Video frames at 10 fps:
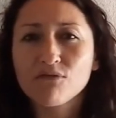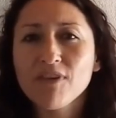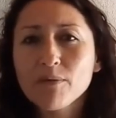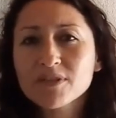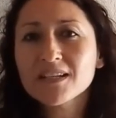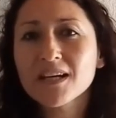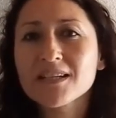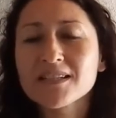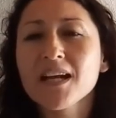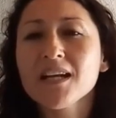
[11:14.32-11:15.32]
Vamos a
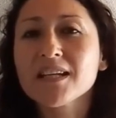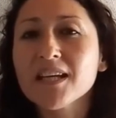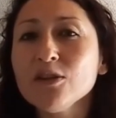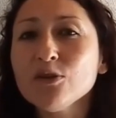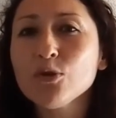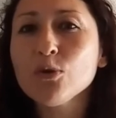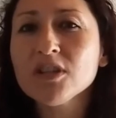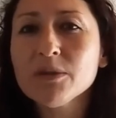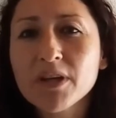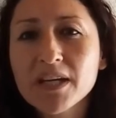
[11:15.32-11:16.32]
realizar el quinto y
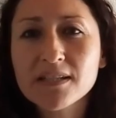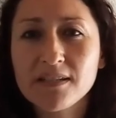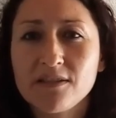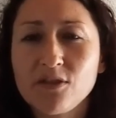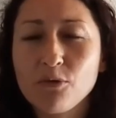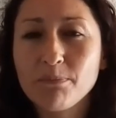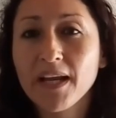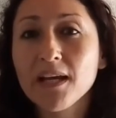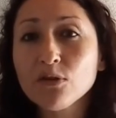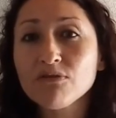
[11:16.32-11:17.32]
último ejercicio.
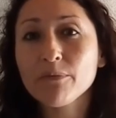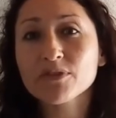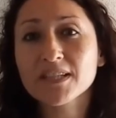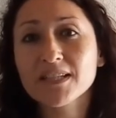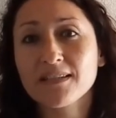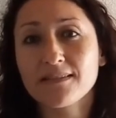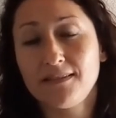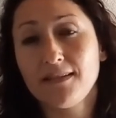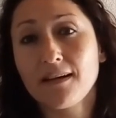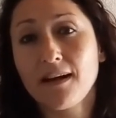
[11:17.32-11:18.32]
Para esto vamos a
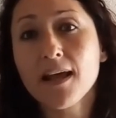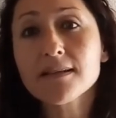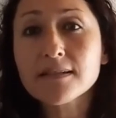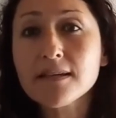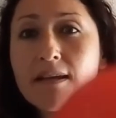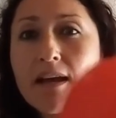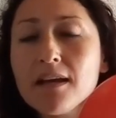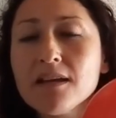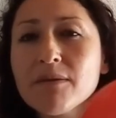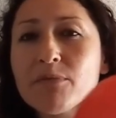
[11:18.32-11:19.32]
necesitar la silla
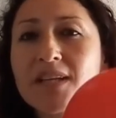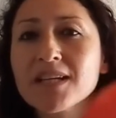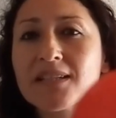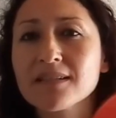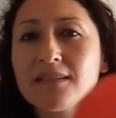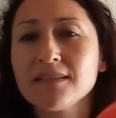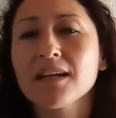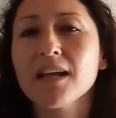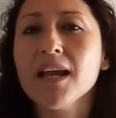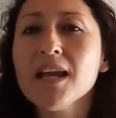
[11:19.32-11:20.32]
y vamos a
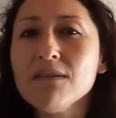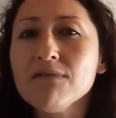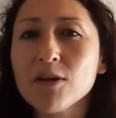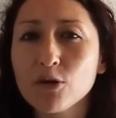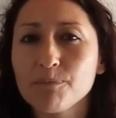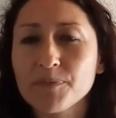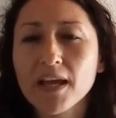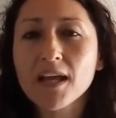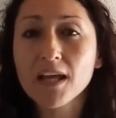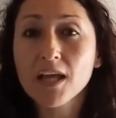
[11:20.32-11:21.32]
necesitar el balón.
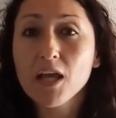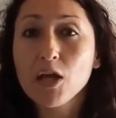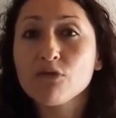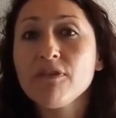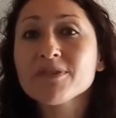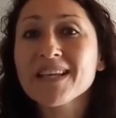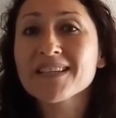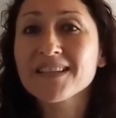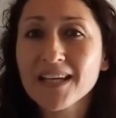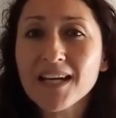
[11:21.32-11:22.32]
¿ya? Nos vamos a
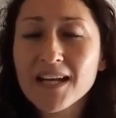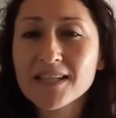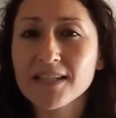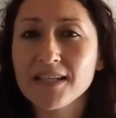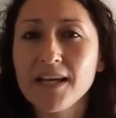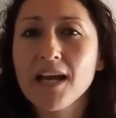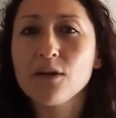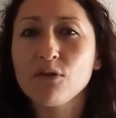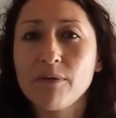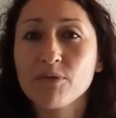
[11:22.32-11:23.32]
sentar en la silla,
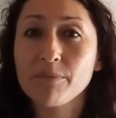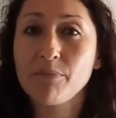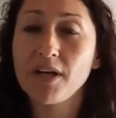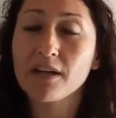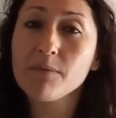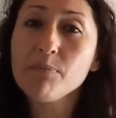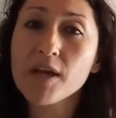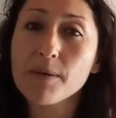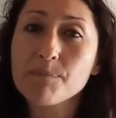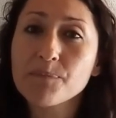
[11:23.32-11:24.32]
nos vamos a poner de
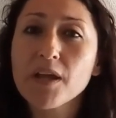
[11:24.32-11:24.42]
pie.